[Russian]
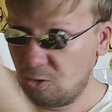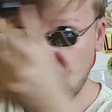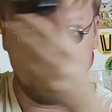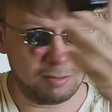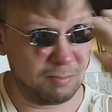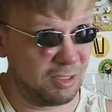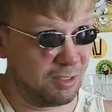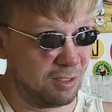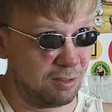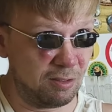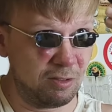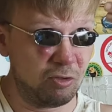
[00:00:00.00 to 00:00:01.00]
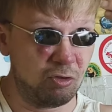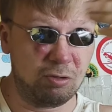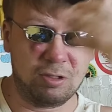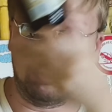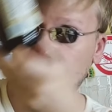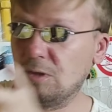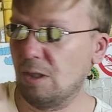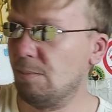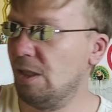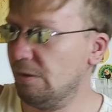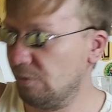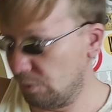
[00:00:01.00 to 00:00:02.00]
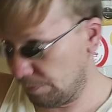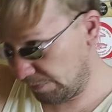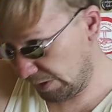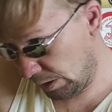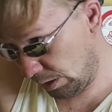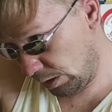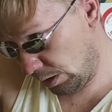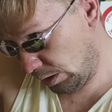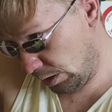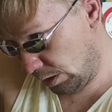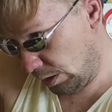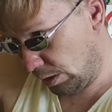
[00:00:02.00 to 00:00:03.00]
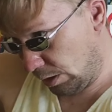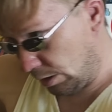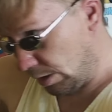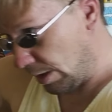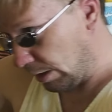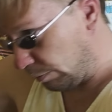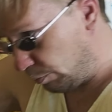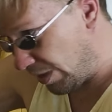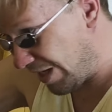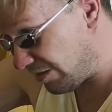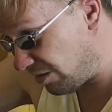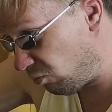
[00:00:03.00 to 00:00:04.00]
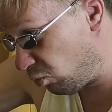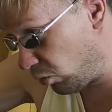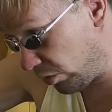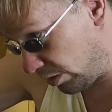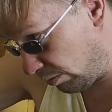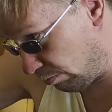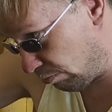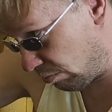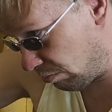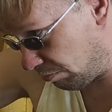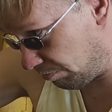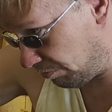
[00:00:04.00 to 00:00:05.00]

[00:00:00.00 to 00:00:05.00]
Все, а там на дне-то ничего нету, нормально все. Так, 5,8.